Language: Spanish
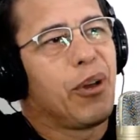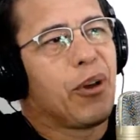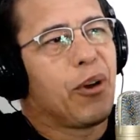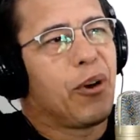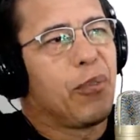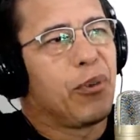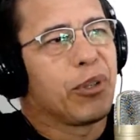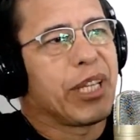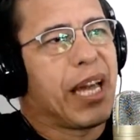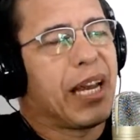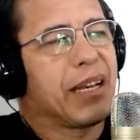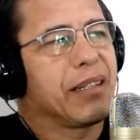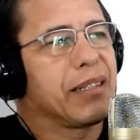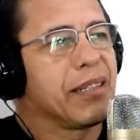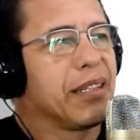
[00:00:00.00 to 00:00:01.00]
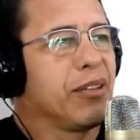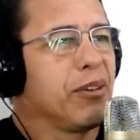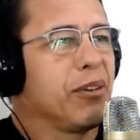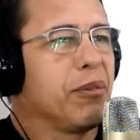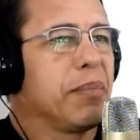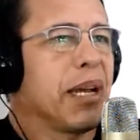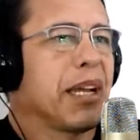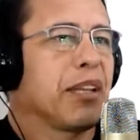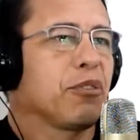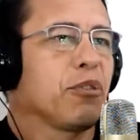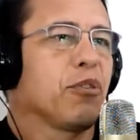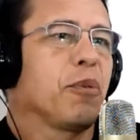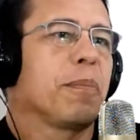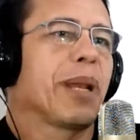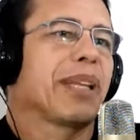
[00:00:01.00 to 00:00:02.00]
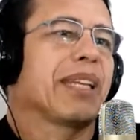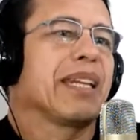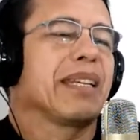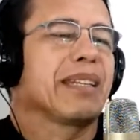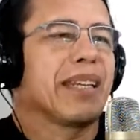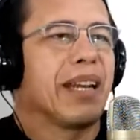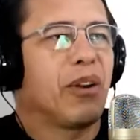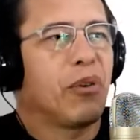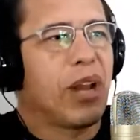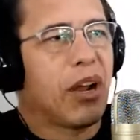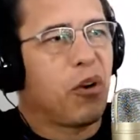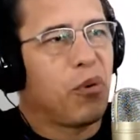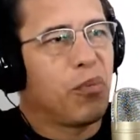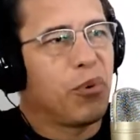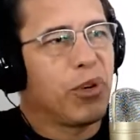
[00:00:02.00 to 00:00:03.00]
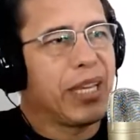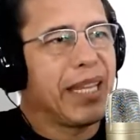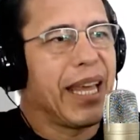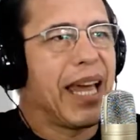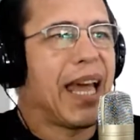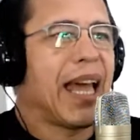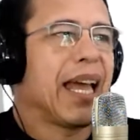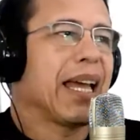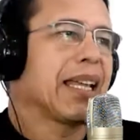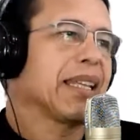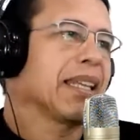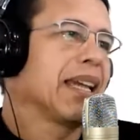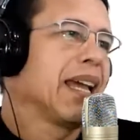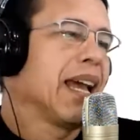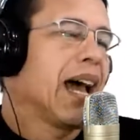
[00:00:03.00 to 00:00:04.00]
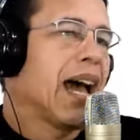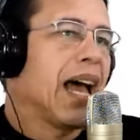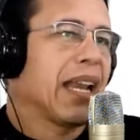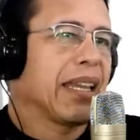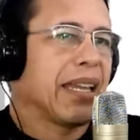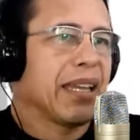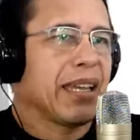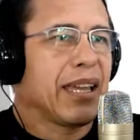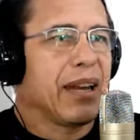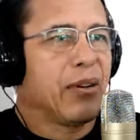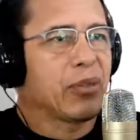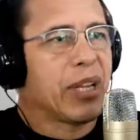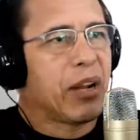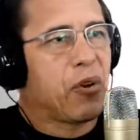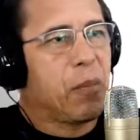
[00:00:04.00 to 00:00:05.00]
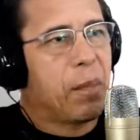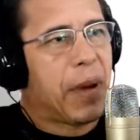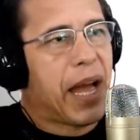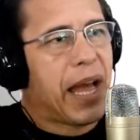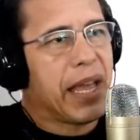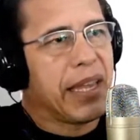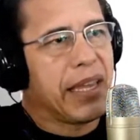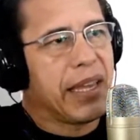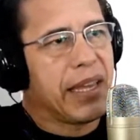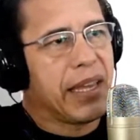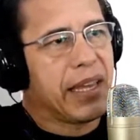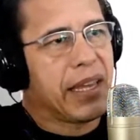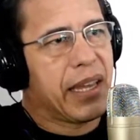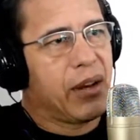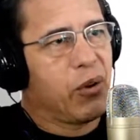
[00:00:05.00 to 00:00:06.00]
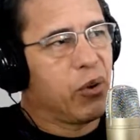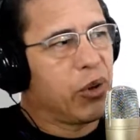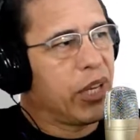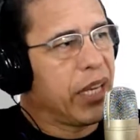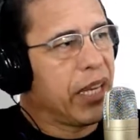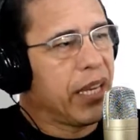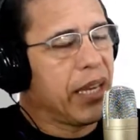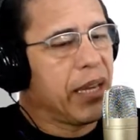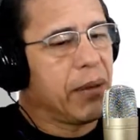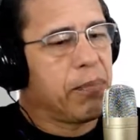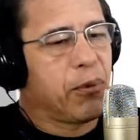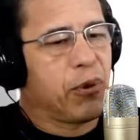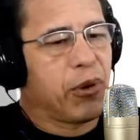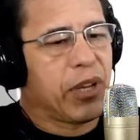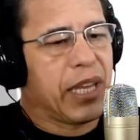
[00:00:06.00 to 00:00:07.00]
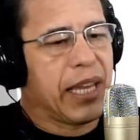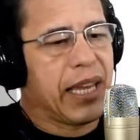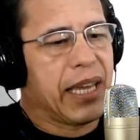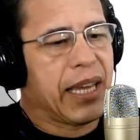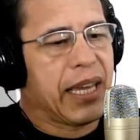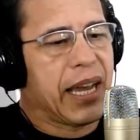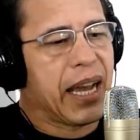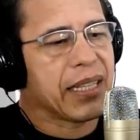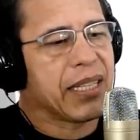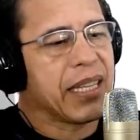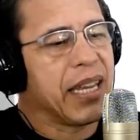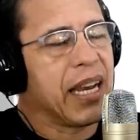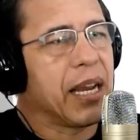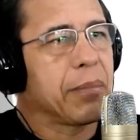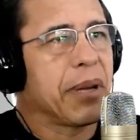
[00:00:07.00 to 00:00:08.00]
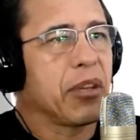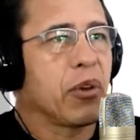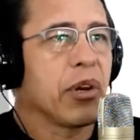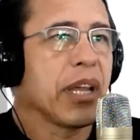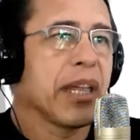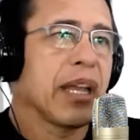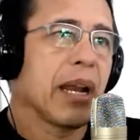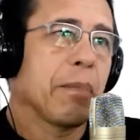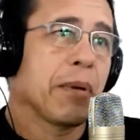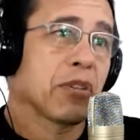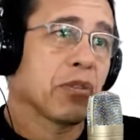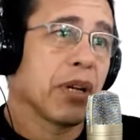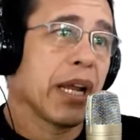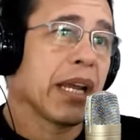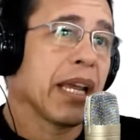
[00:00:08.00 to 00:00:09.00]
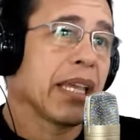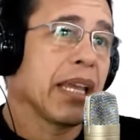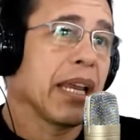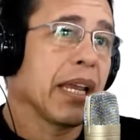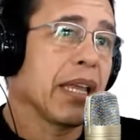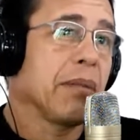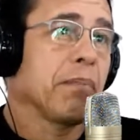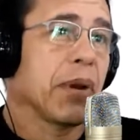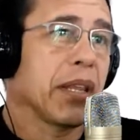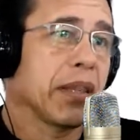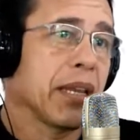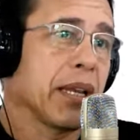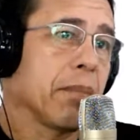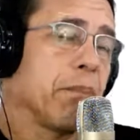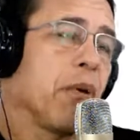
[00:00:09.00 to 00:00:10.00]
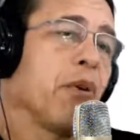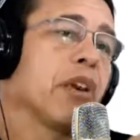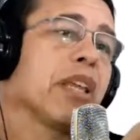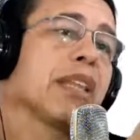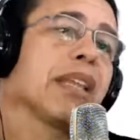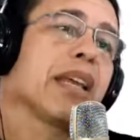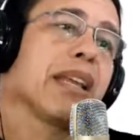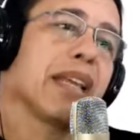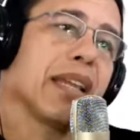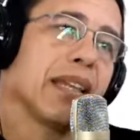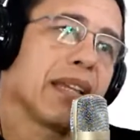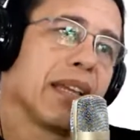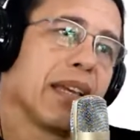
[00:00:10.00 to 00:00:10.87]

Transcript: como tal, sino más que todo pertenecer a una comunidad, alguien que los acompañe, que los guíe, porque casi que la mayoría de las personas que quieren emprender por Internet